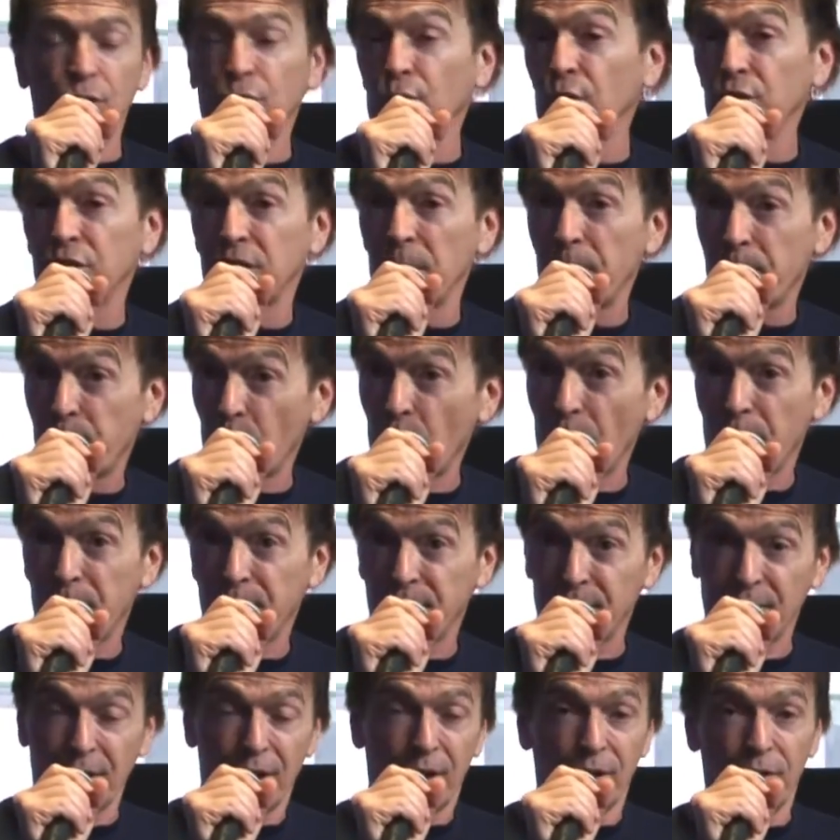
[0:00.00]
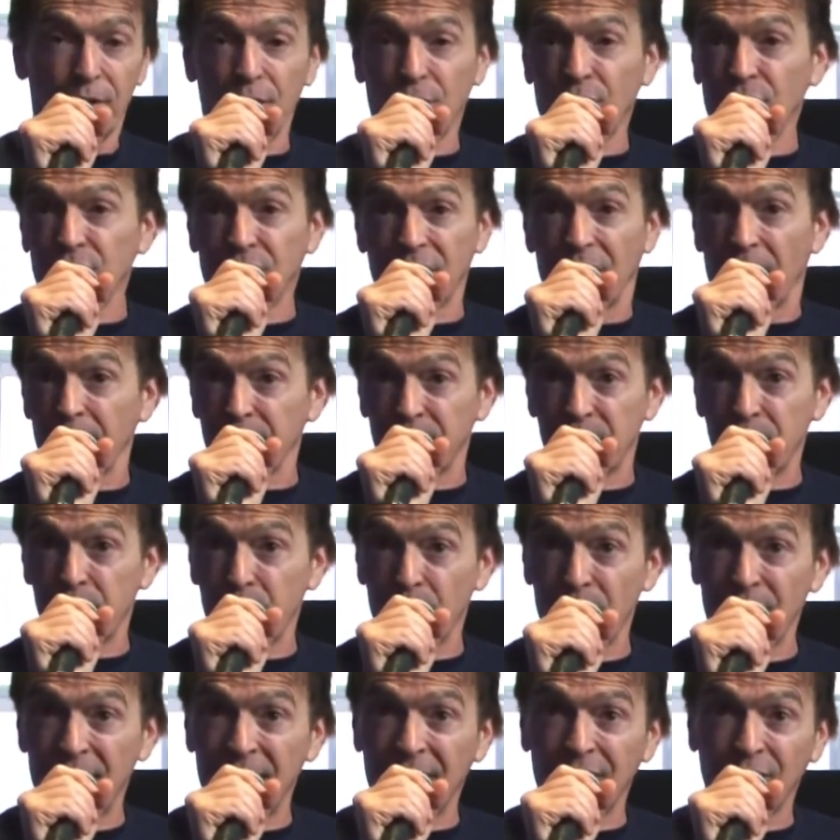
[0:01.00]
Le côté pop, le côté un
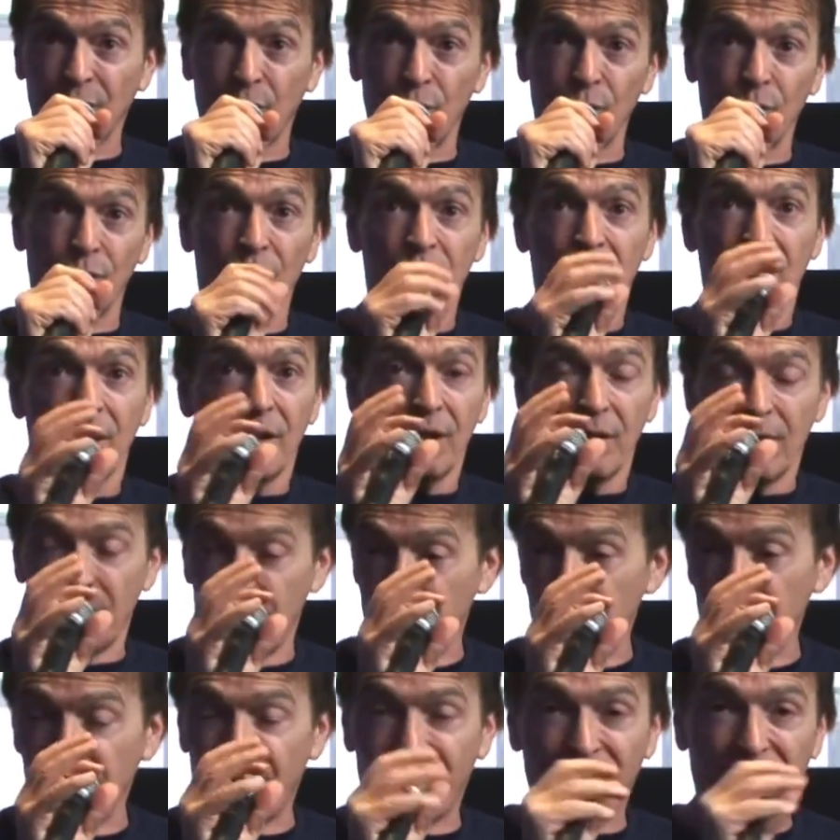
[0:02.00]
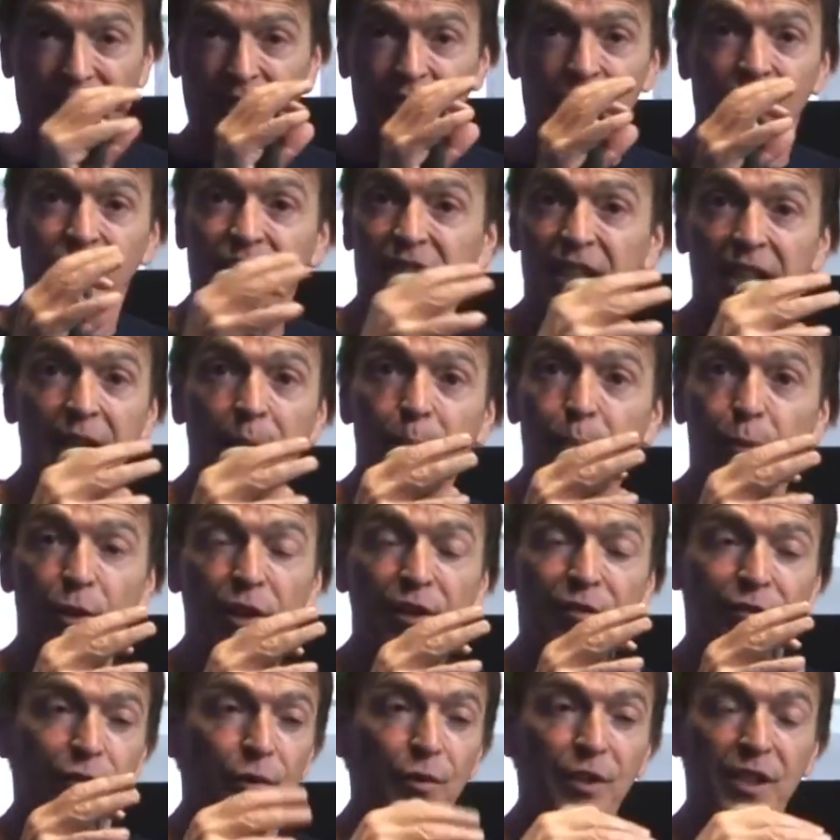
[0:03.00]
petit peu électro, euh, faire danser les
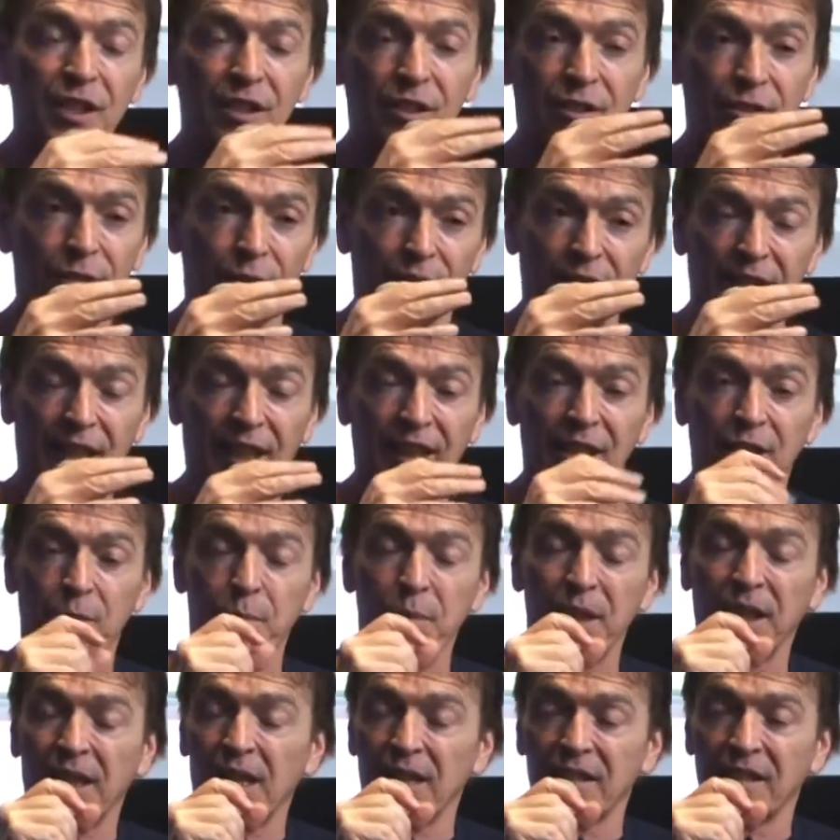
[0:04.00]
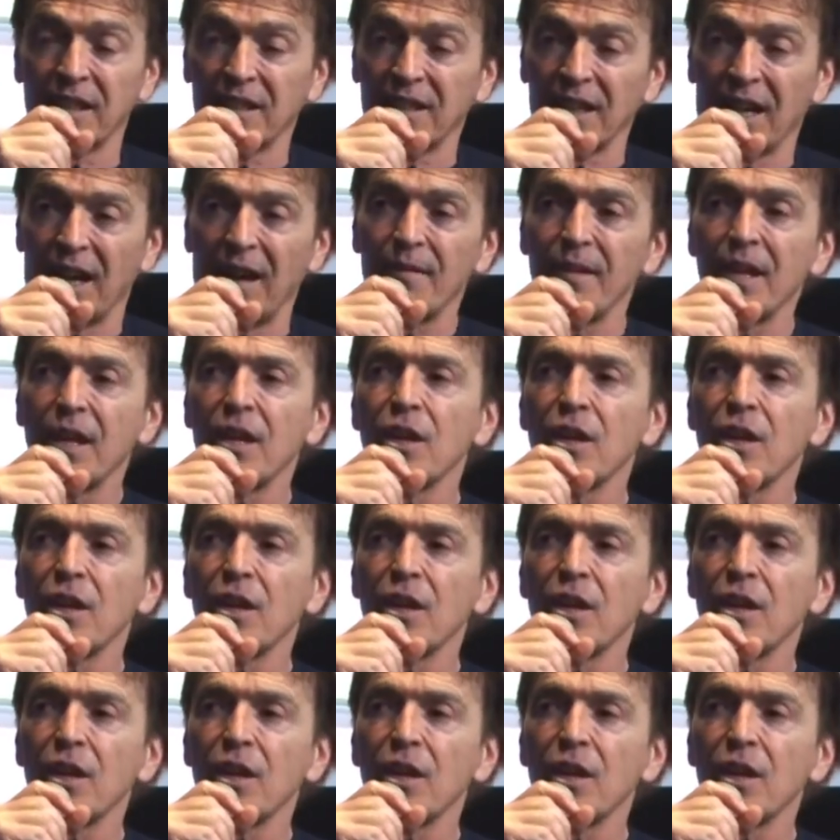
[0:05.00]
polyphonies sur des rythmiques, etc.